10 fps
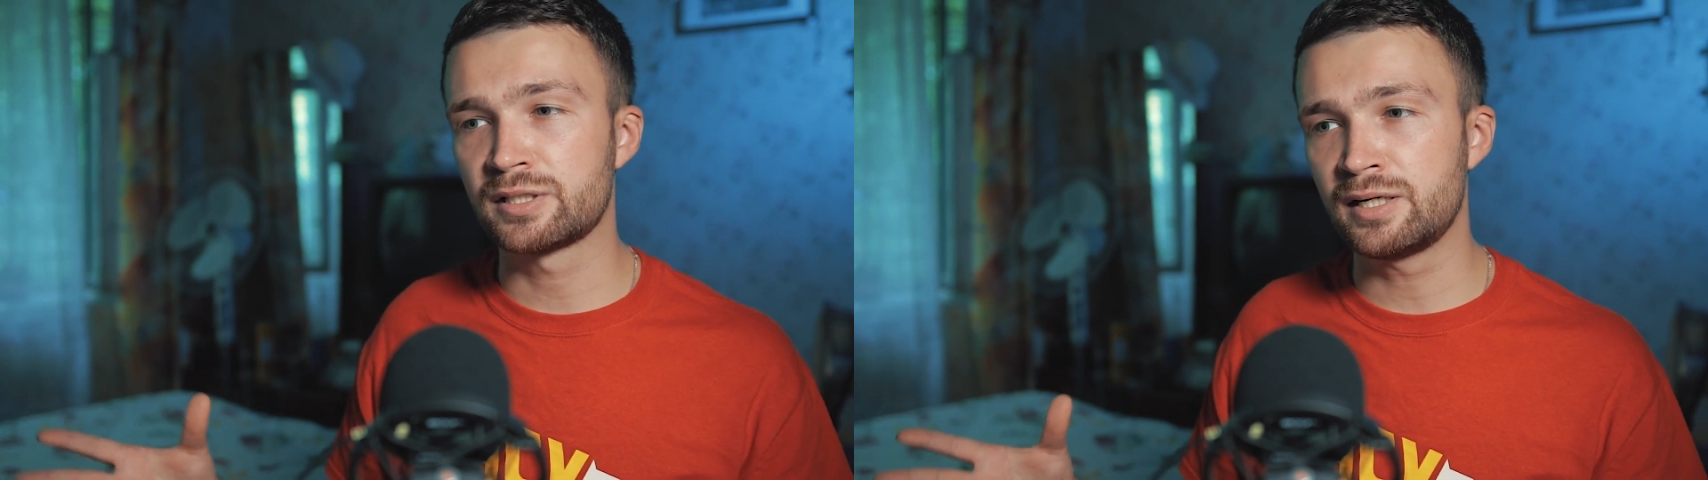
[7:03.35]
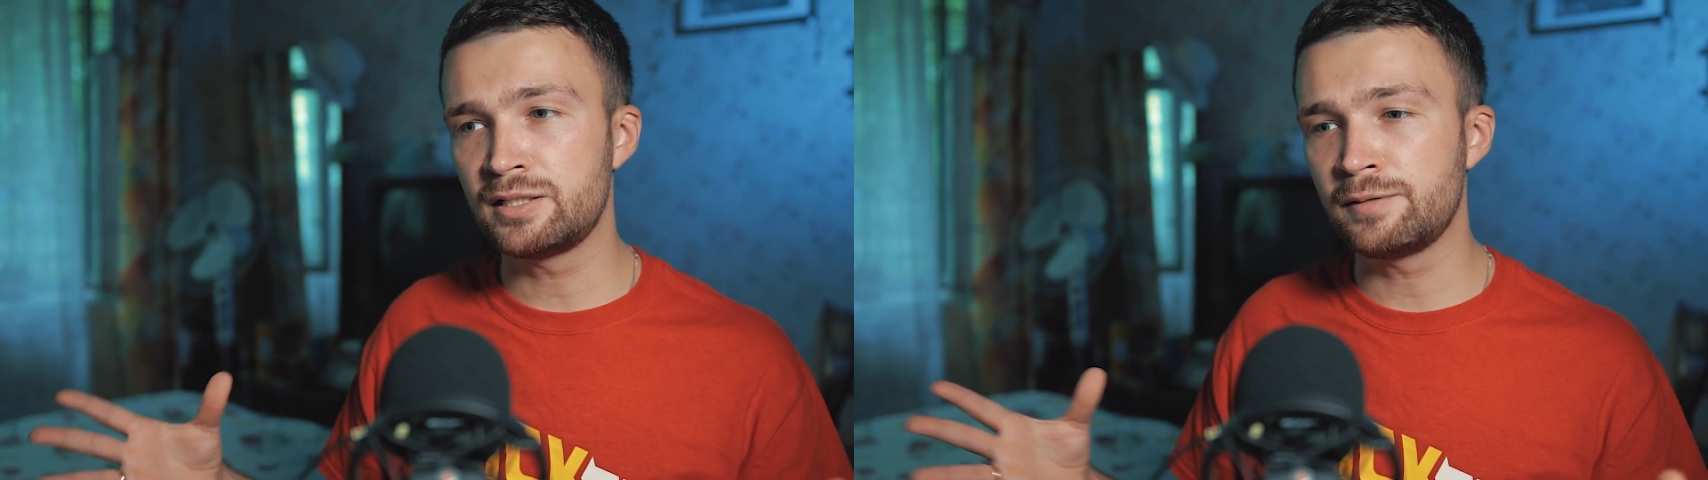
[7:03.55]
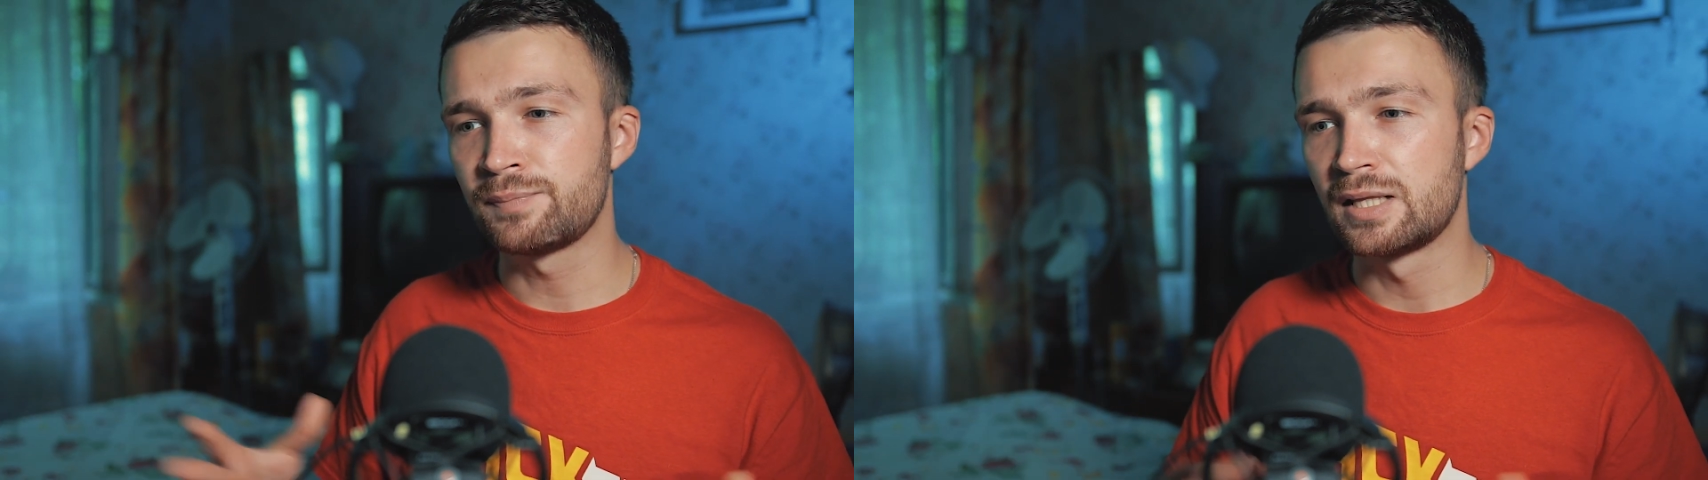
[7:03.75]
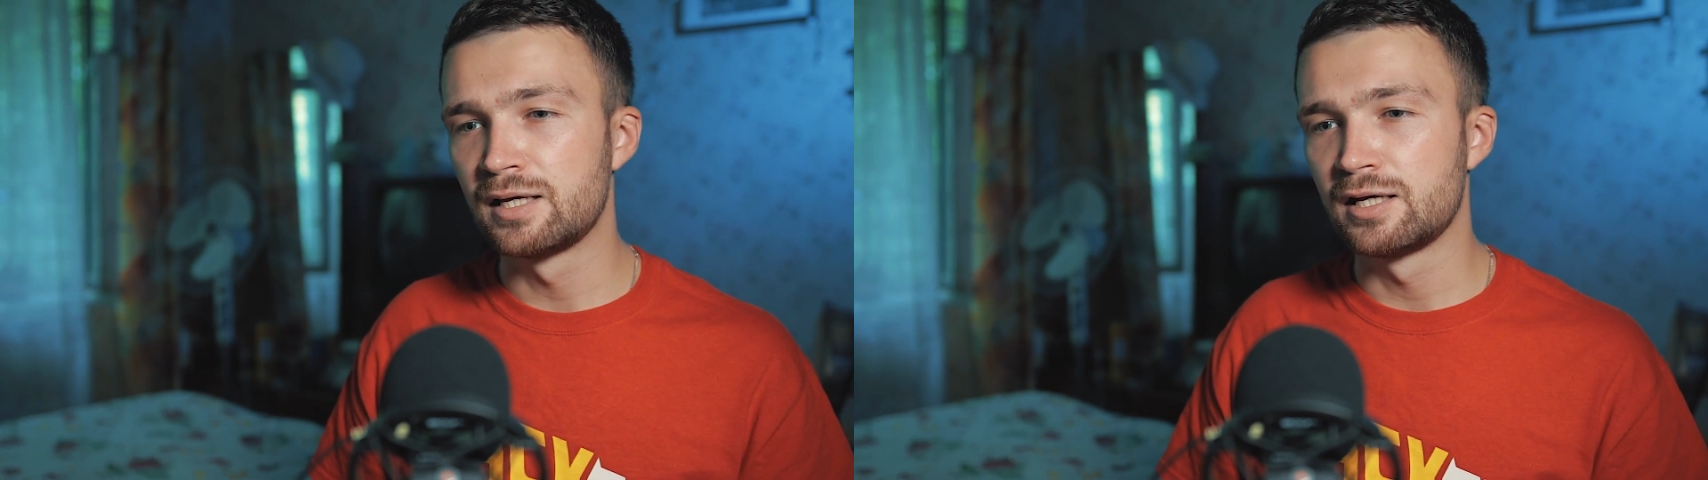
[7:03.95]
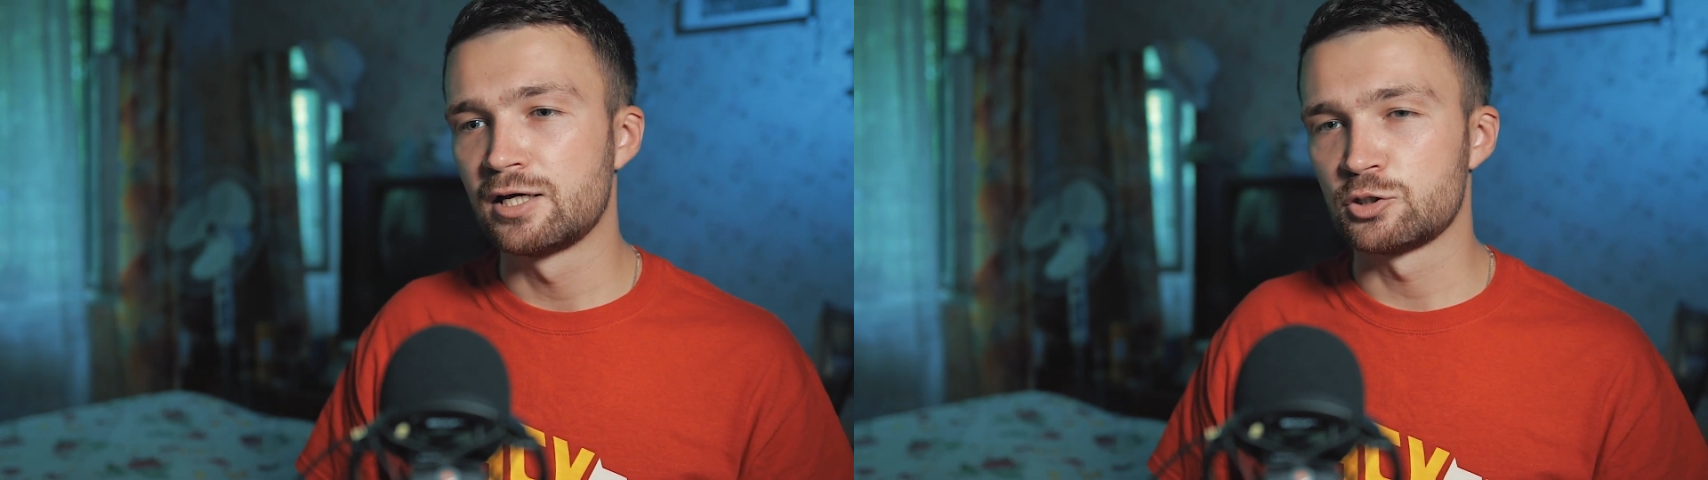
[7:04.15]
экране.
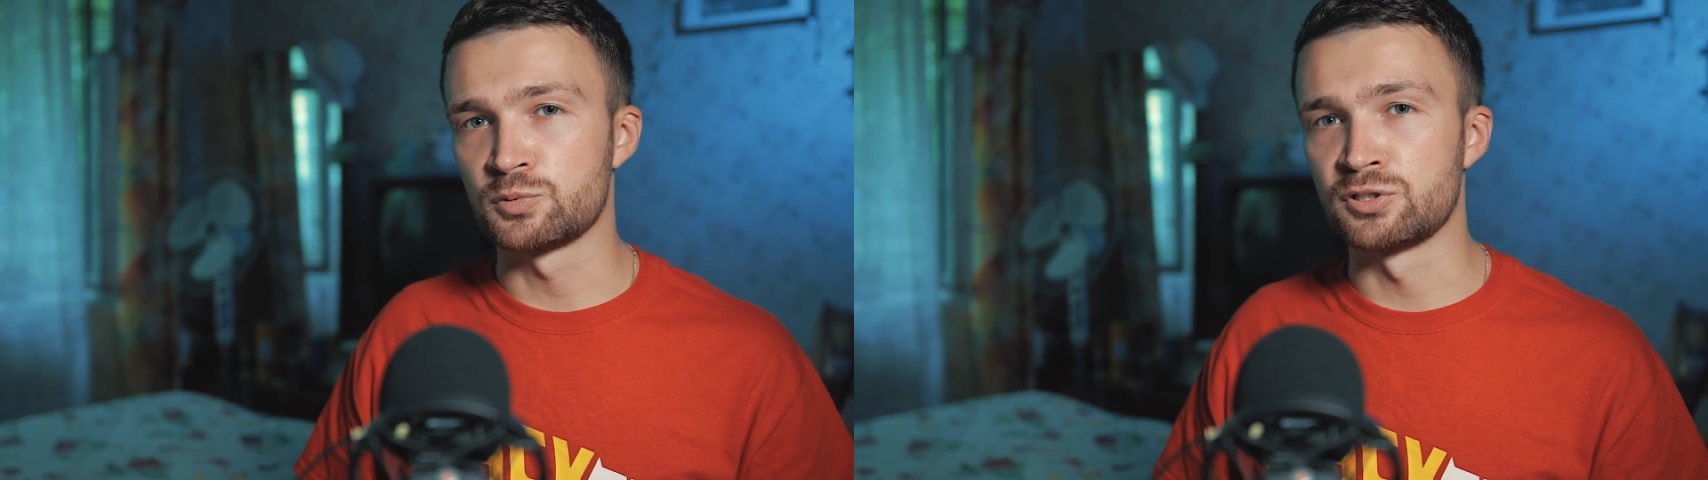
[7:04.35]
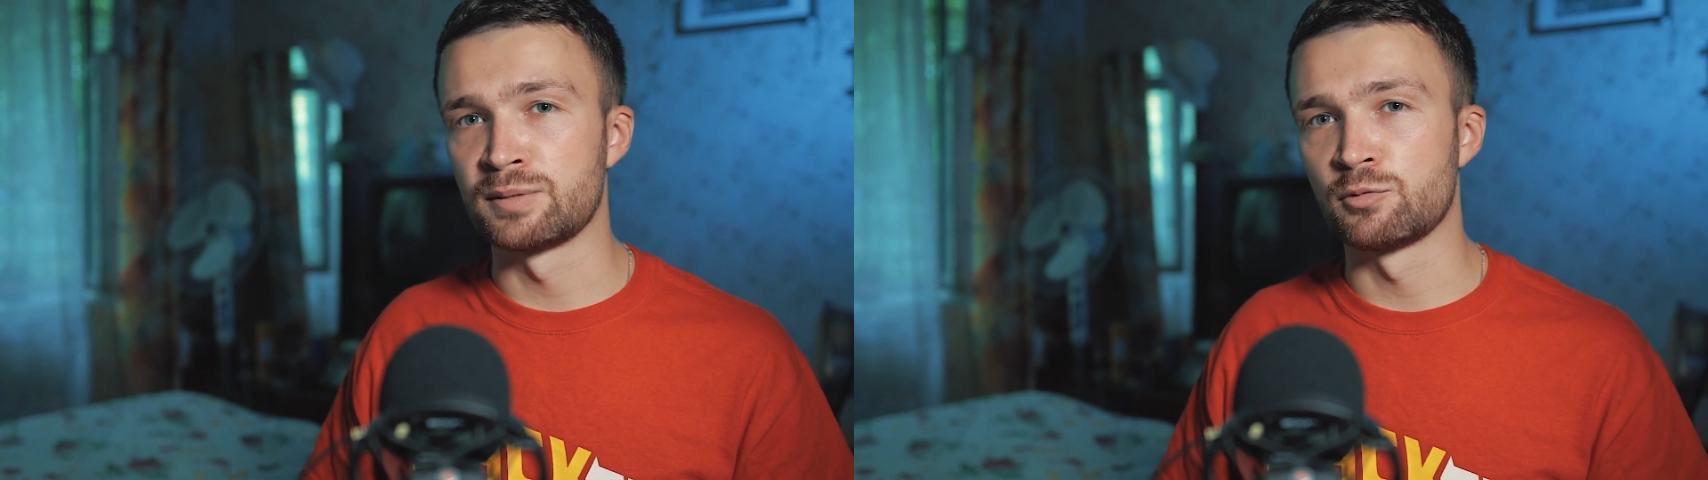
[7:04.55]
Собственно, я